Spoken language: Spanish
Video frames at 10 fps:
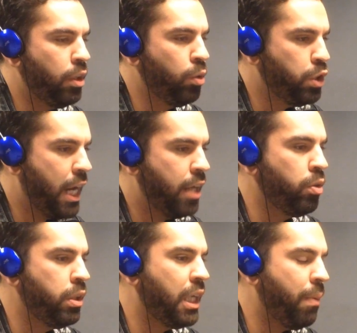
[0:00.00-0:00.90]

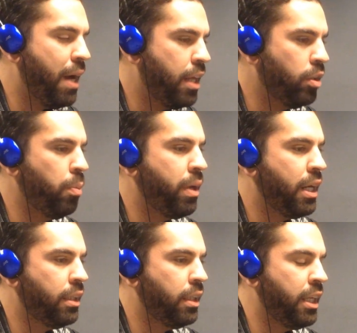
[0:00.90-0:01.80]
luchando y trabajando
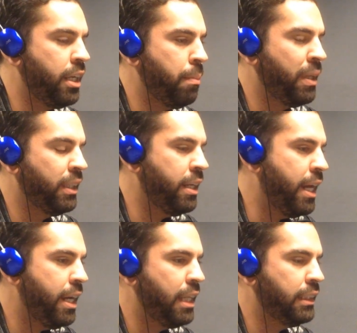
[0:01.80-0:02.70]
para
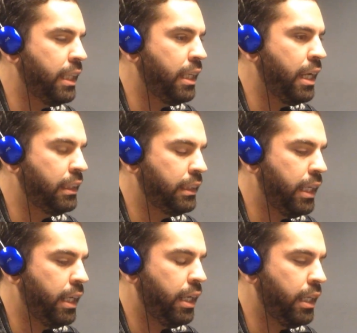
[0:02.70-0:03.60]
mantener ese, ese,